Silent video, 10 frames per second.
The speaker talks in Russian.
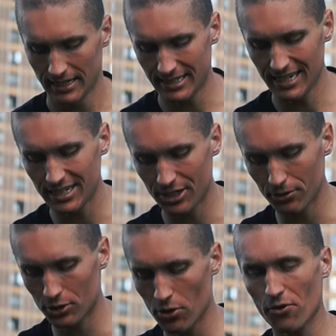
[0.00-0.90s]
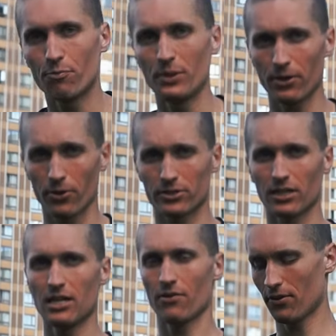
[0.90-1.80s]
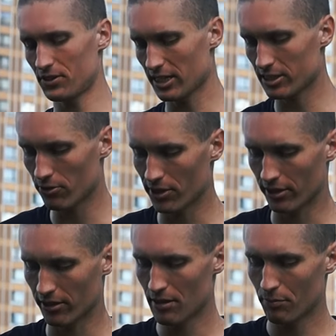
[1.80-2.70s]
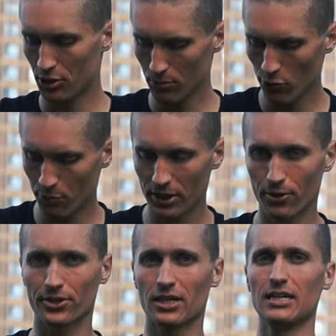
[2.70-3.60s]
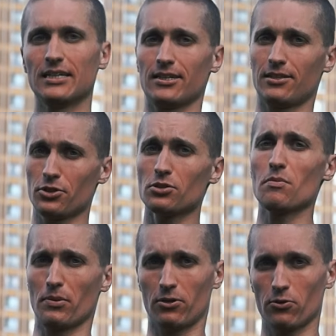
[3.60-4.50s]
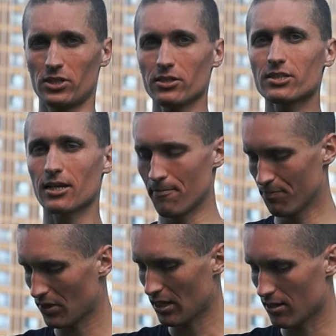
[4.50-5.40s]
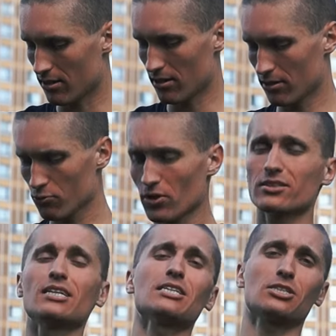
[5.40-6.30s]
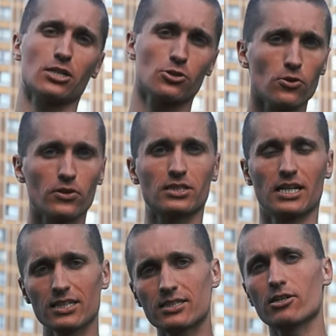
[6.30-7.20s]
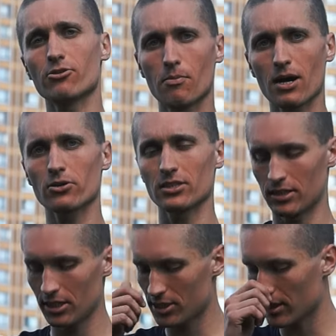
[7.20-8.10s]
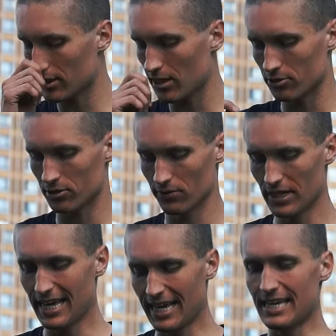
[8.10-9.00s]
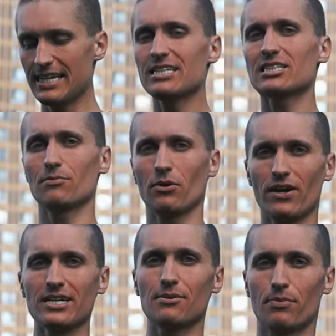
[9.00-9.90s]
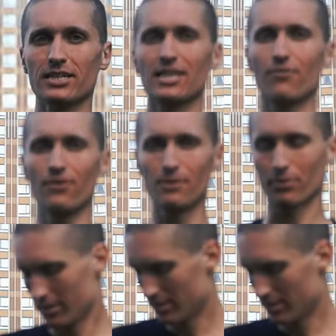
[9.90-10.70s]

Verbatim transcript: Сильный щелчок вперед во всех стойках. Почему вперед? Для того, чтобы прокрутился, а, ну, как 360 шоит, скейт сделал оборот на 360 градусов. И не забывайте про кикфлип.